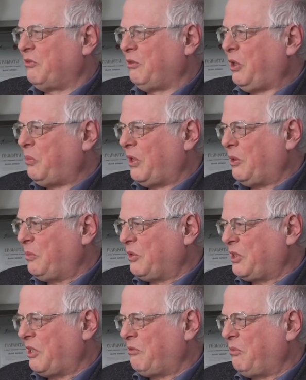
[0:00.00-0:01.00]
выпили бы
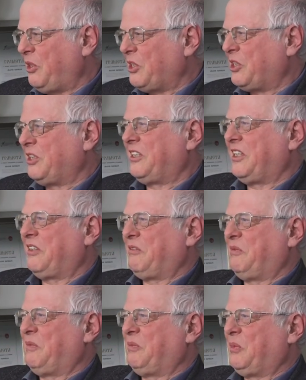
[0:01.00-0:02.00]
совместно,
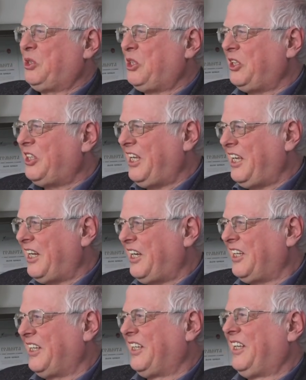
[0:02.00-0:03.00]
там,
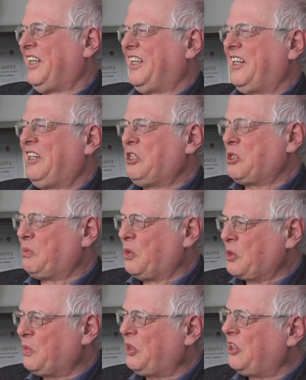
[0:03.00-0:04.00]
посидели. видишь,
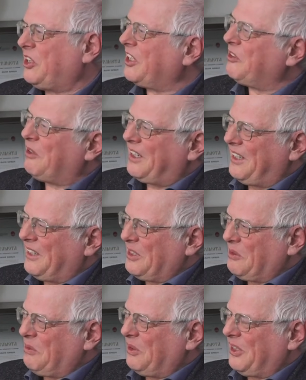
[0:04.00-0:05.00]
может быть, и
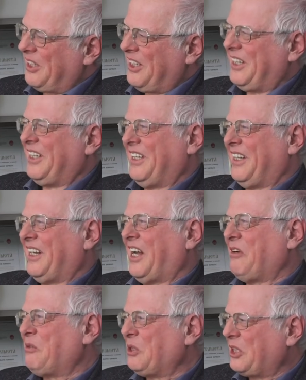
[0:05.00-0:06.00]
договорились бы. Ага.
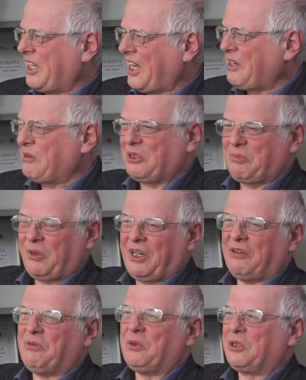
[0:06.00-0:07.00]
А вот так вот
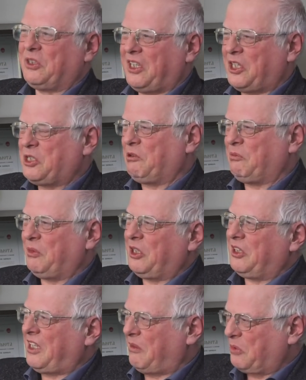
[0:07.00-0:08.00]
прям вот начал
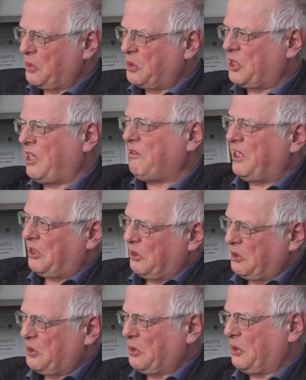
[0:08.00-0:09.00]
мне нам тут совать
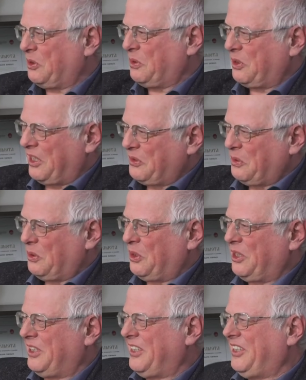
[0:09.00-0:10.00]
что-то, вот
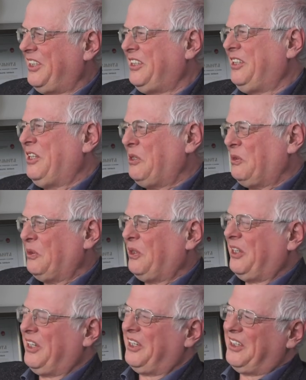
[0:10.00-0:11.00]
какую-то идею
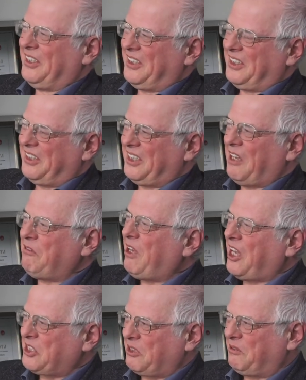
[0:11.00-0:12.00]

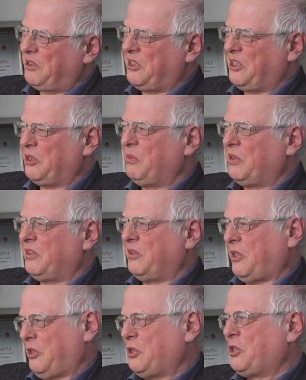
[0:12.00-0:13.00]
навязывать как бы.
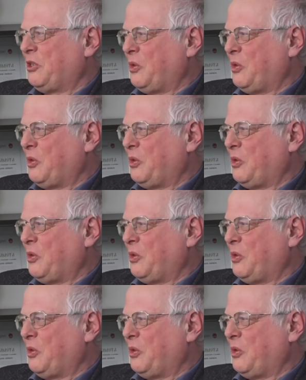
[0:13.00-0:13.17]
Но они же